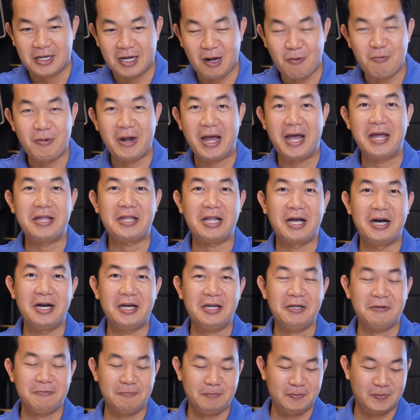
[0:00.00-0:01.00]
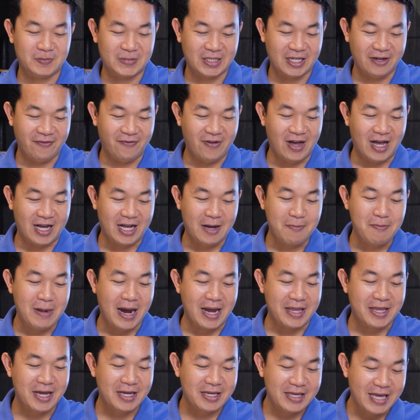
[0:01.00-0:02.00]
không để ý tới và các
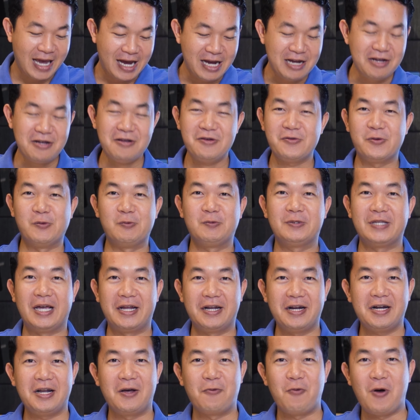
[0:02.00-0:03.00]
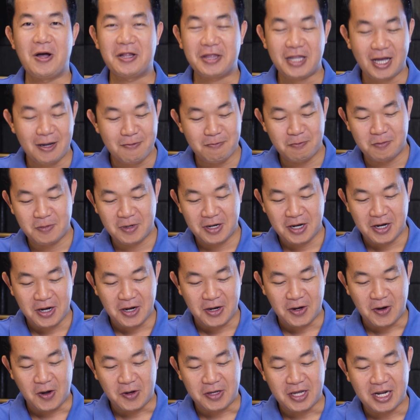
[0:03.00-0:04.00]
bạn chắc chắn cũng sẽ rất là quan tâm
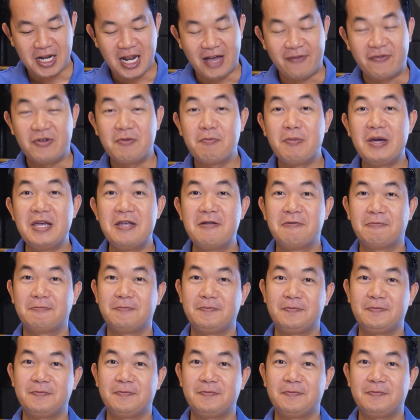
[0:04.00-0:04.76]
đó chính là viên pin